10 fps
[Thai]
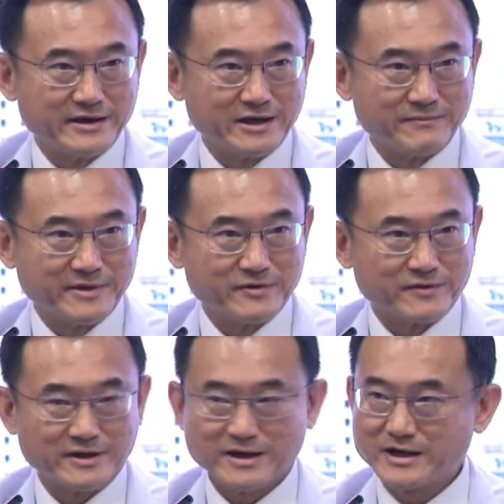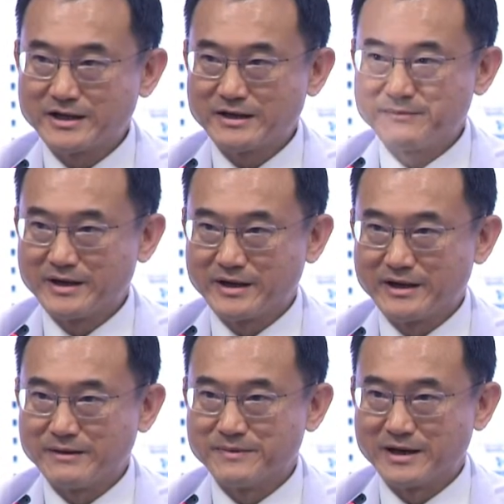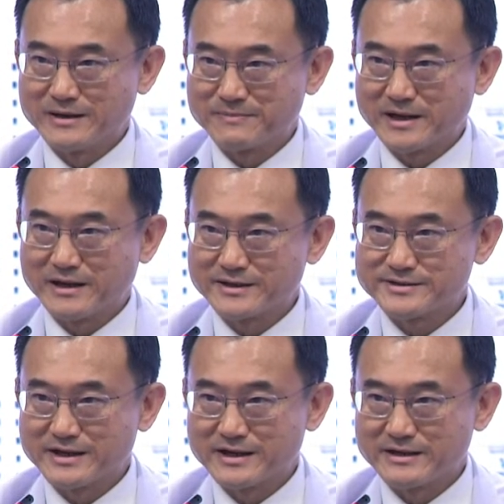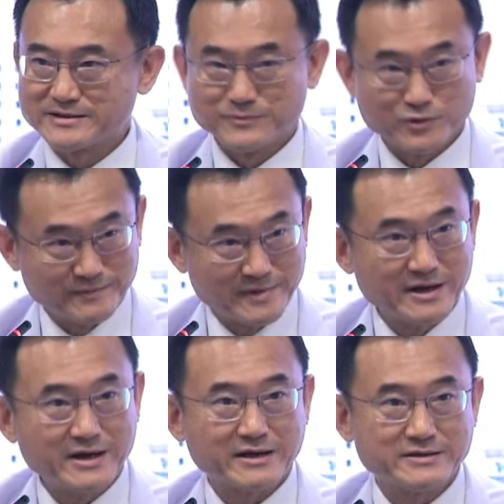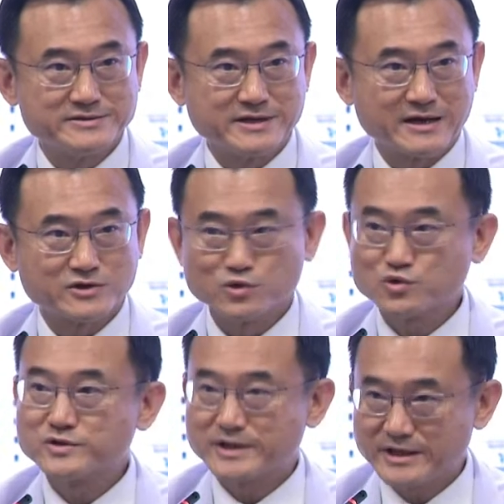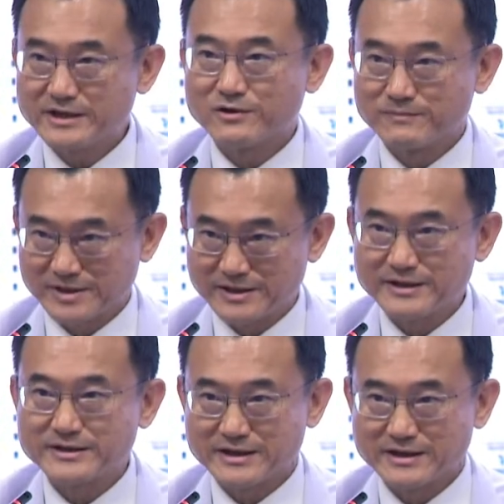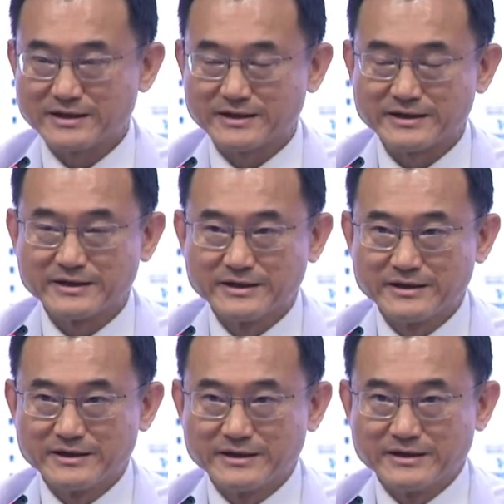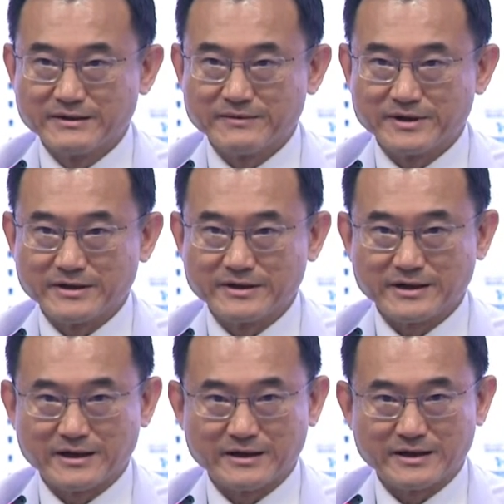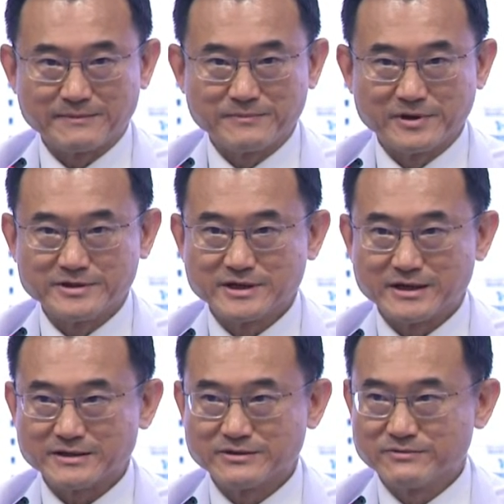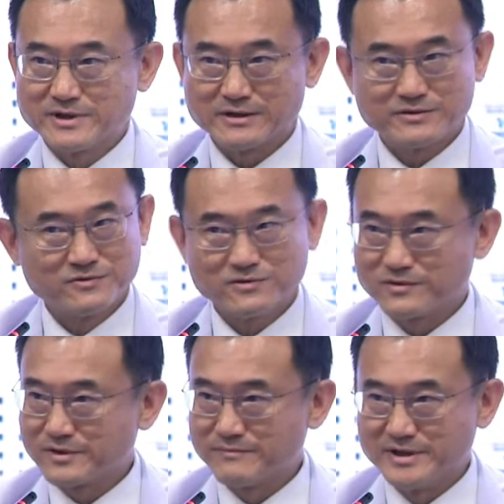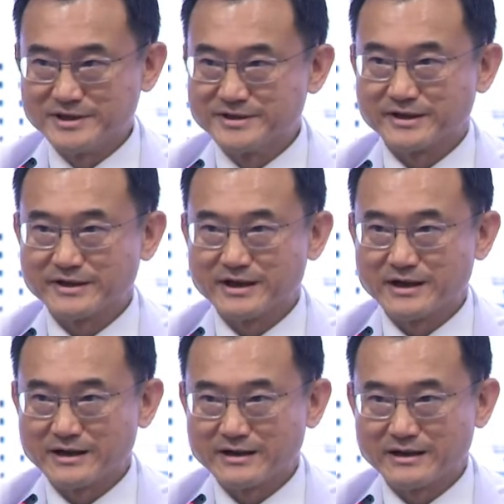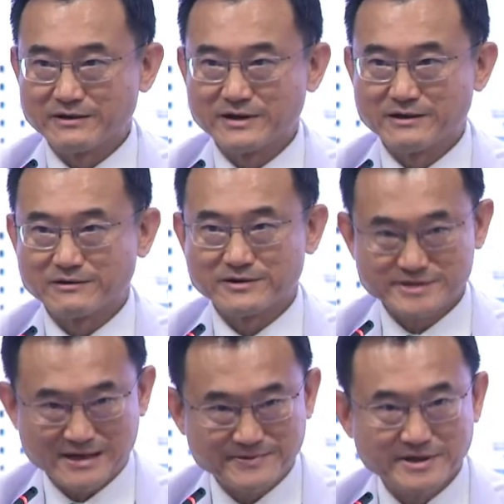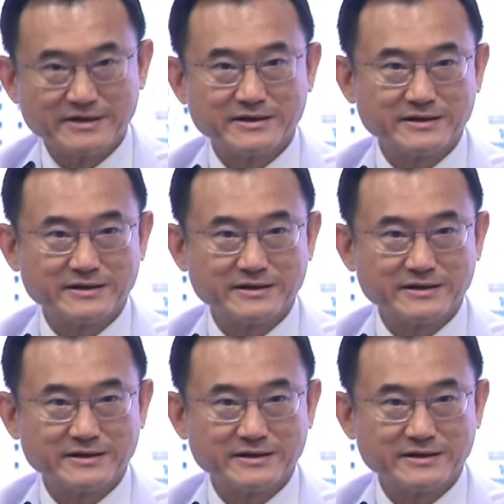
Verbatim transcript: เรามีคนไข้ที่มา มารับการรักษาจำนวนมากจากทุกๆทที่ของประเทศไทย เพราะนั้นการรับบริจาคถือว่าทุกคนมีจิตศรัทธา แล้วเราก็ทราบซึ้ง